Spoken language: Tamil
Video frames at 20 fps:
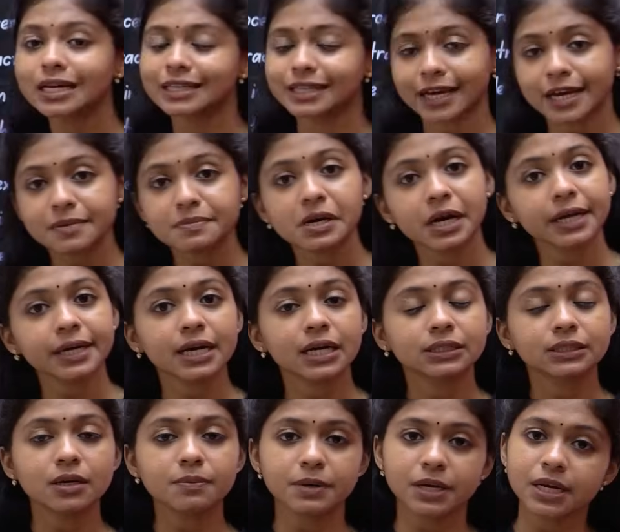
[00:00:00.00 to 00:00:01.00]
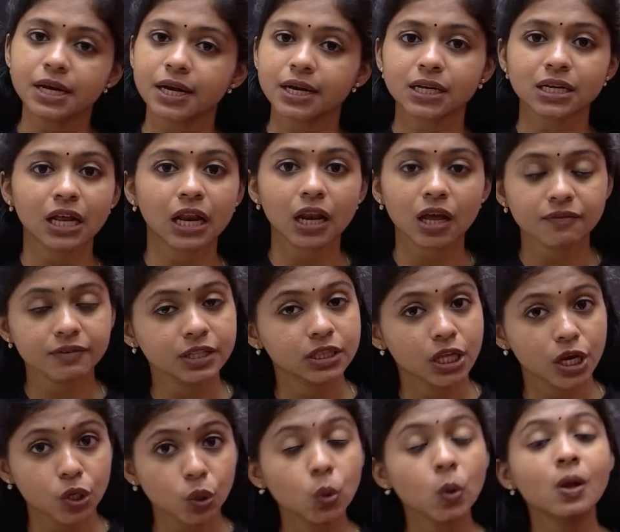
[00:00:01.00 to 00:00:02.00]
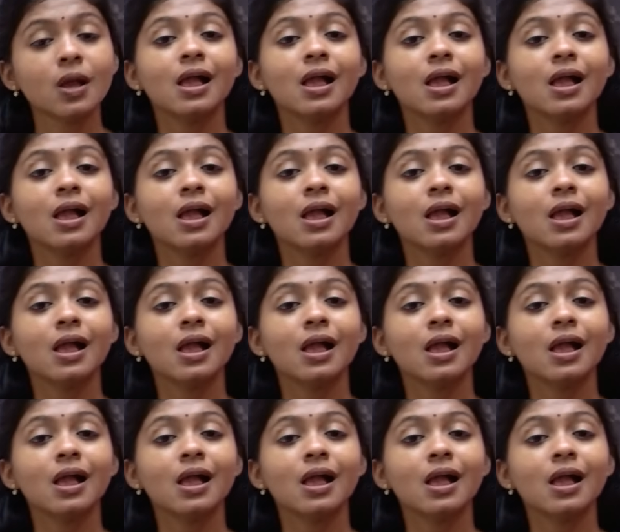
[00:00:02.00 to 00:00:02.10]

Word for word: டைம் கிடையாது அப்படின்னு எனக்கு நல்லாவே தெரியும்